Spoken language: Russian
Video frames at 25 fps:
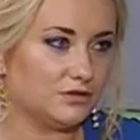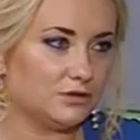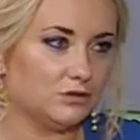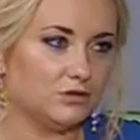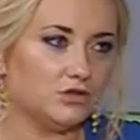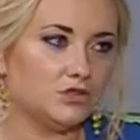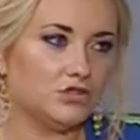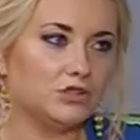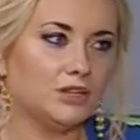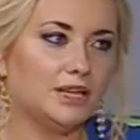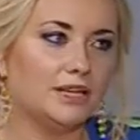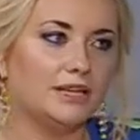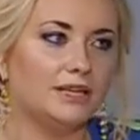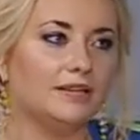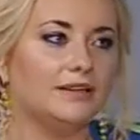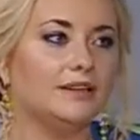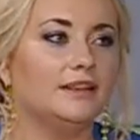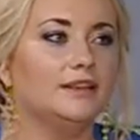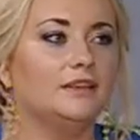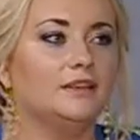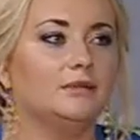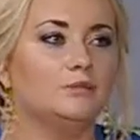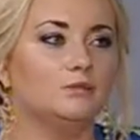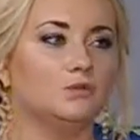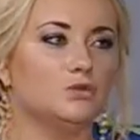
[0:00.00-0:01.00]
Солнечная
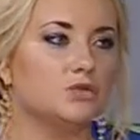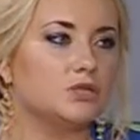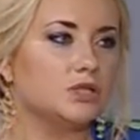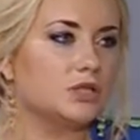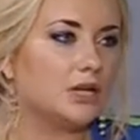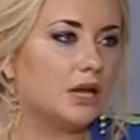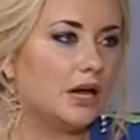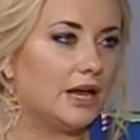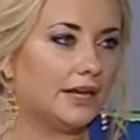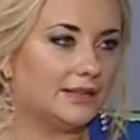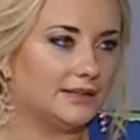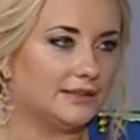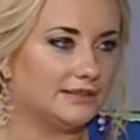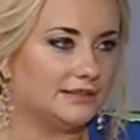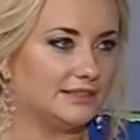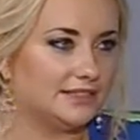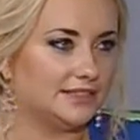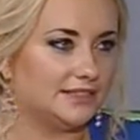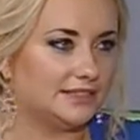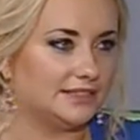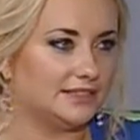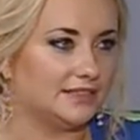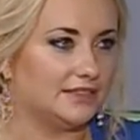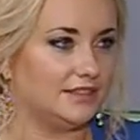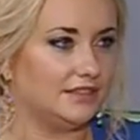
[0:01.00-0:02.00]
энергия – это мужская
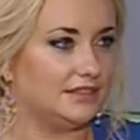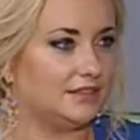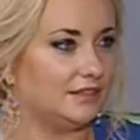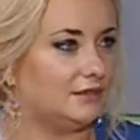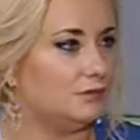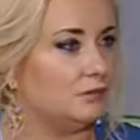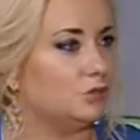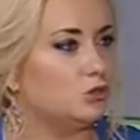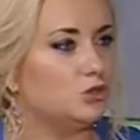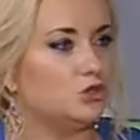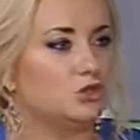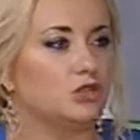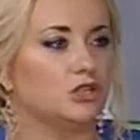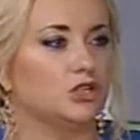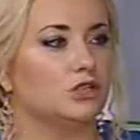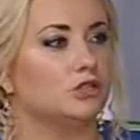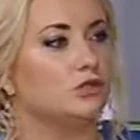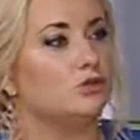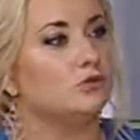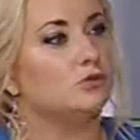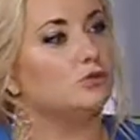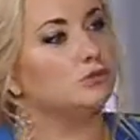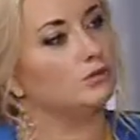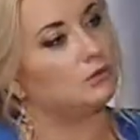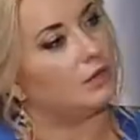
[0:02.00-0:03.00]
энергия, немножечко
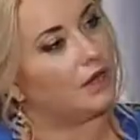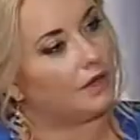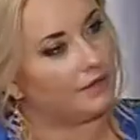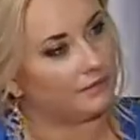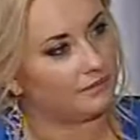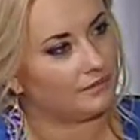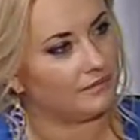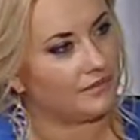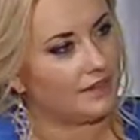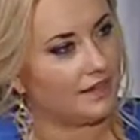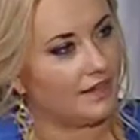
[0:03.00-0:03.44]
не сюда.